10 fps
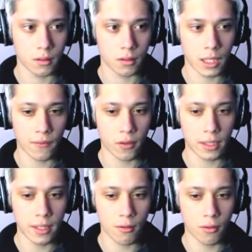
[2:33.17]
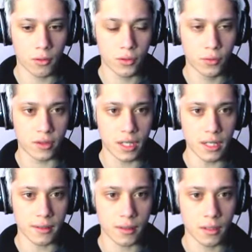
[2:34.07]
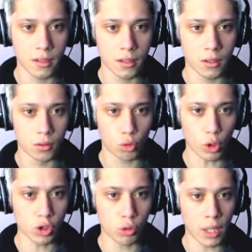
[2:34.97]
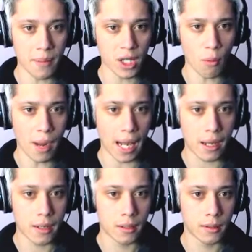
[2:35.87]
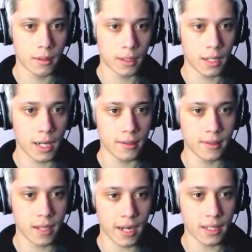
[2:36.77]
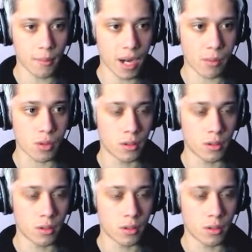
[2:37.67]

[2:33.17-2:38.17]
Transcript: O cara falou que tem os fuzis. Nossa, o cara meteu bala. Esse aí tá brabo.